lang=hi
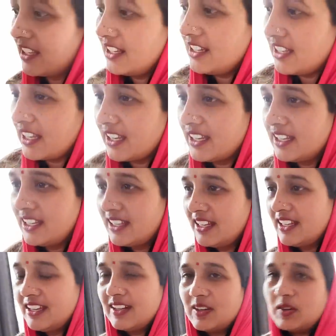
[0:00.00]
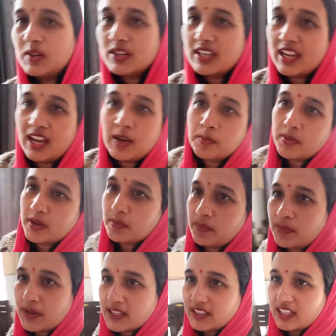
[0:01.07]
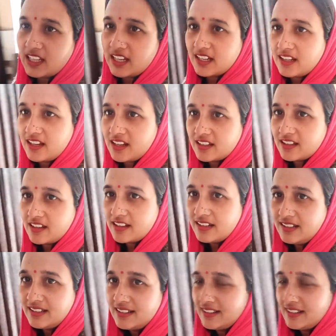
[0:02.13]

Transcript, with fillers: के लिए और यहाँ पर पर्दे लगाकर